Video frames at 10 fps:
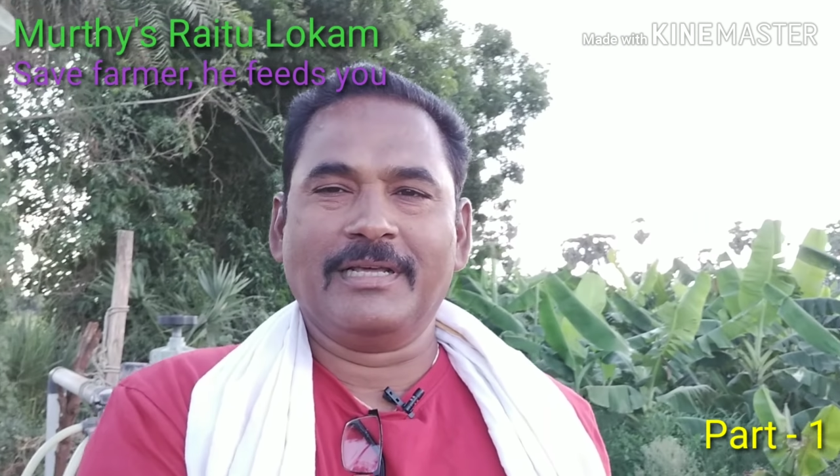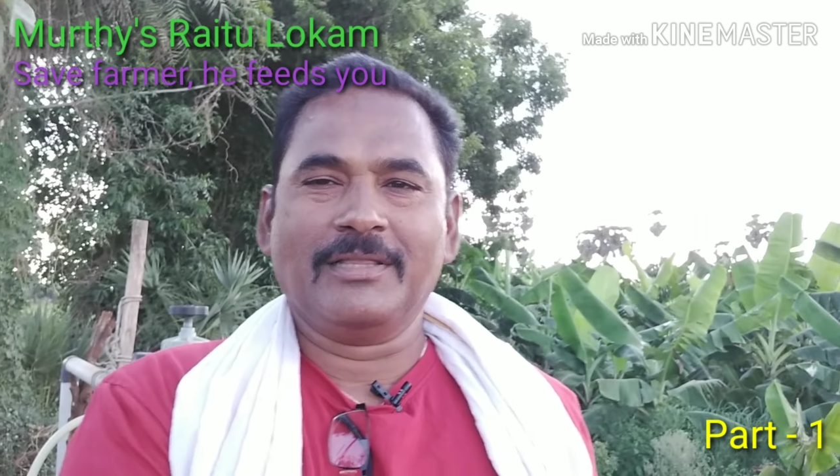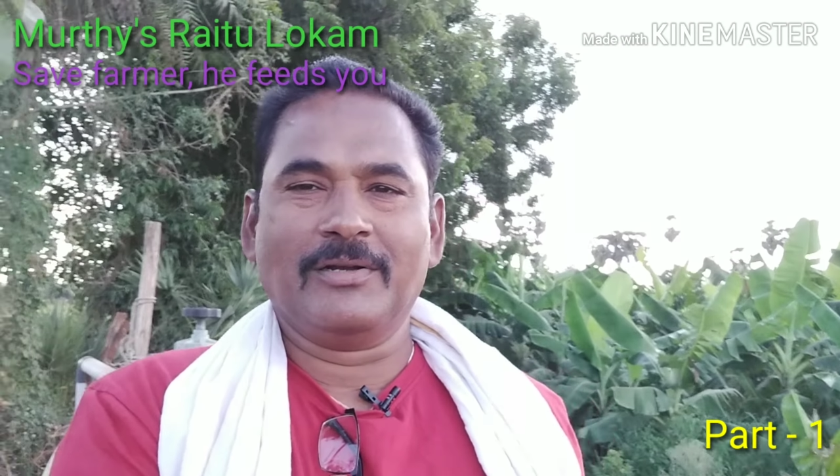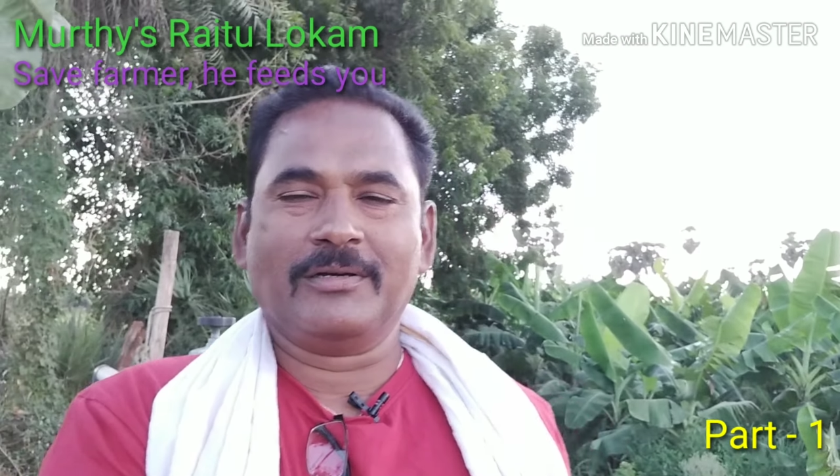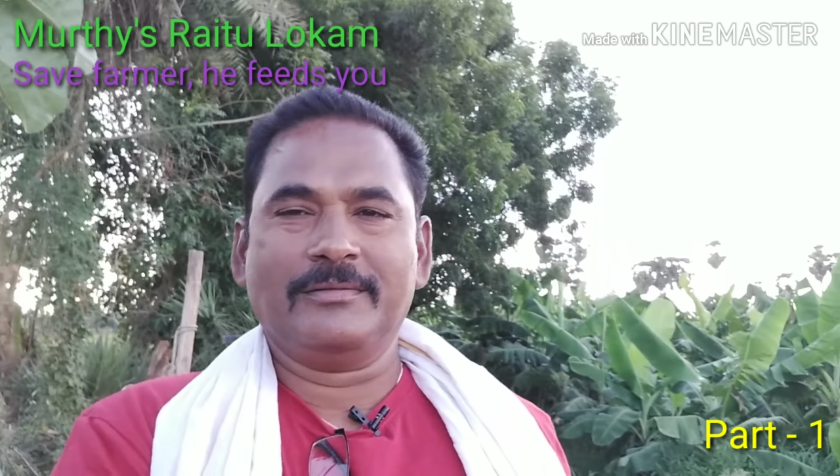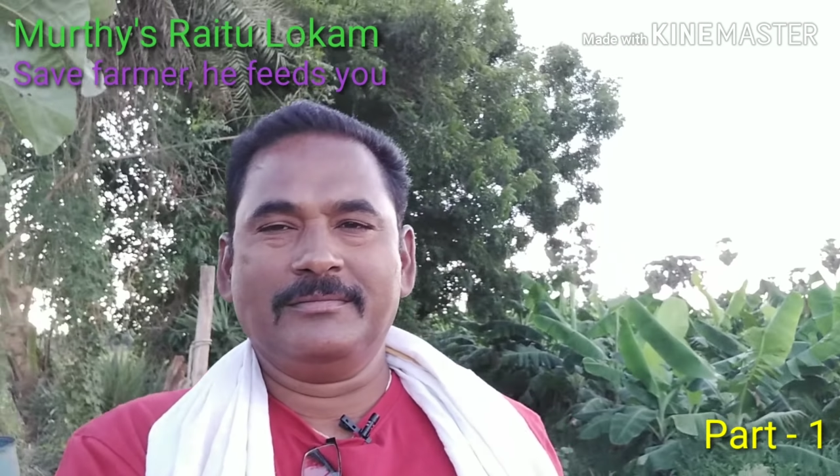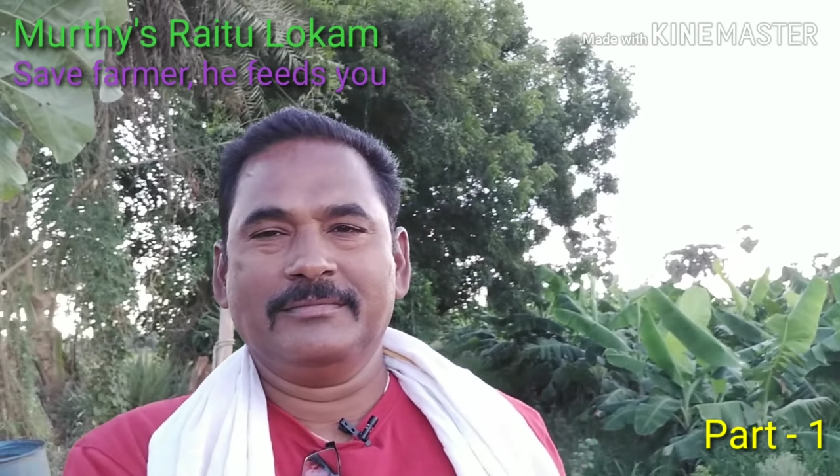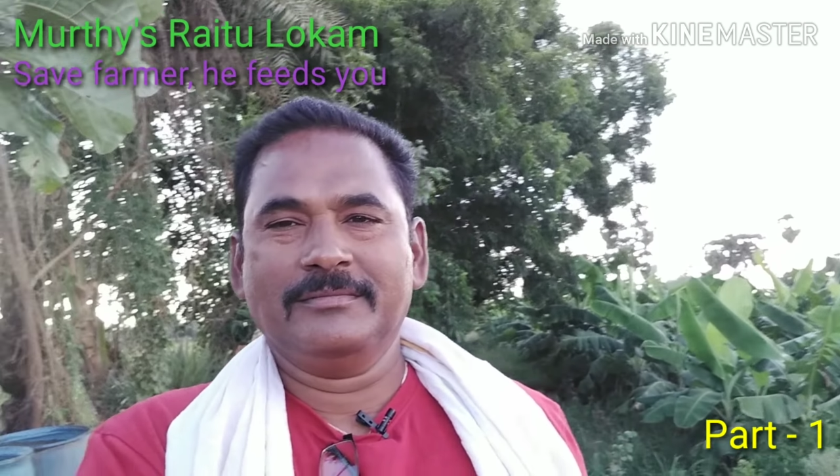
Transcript: రైతులోకం